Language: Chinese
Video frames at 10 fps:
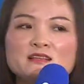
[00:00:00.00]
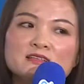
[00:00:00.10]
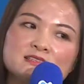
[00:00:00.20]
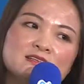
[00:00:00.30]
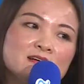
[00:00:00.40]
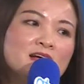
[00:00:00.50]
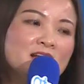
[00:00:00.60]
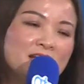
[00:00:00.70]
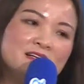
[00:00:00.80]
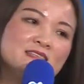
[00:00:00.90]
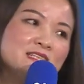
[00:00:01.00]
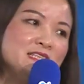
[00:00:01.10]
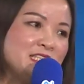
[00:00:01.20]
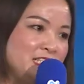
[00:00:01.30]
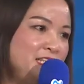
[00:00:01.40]
的是良
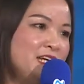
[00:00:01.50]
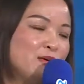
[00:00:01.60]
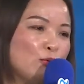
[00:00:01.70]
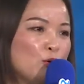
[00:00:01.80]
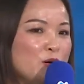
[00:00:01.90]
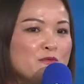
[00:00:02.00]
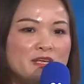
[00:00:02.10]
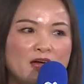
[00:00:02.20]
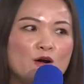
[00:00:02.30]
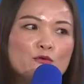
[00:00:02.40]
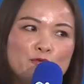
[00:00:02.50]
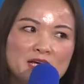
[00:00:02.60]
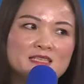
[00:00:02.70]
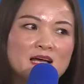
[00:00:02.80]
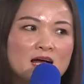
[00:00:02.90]
心企业，我们要
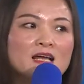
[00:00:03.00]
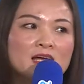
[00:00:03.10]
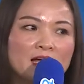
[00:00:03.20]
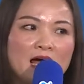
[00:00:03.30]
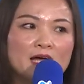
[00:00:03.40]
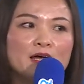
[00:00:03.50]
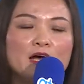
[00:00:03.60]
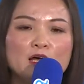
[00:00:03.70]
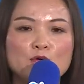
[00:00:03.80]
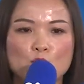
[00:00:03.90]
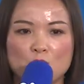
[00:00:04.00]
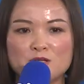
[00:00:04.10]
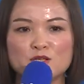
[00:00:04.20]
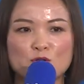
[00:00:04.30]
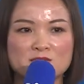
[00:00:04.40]
非常感恩我
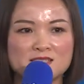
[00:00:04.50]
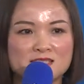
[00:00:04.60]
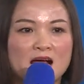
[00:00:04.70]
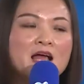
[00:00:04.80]
们的董事长，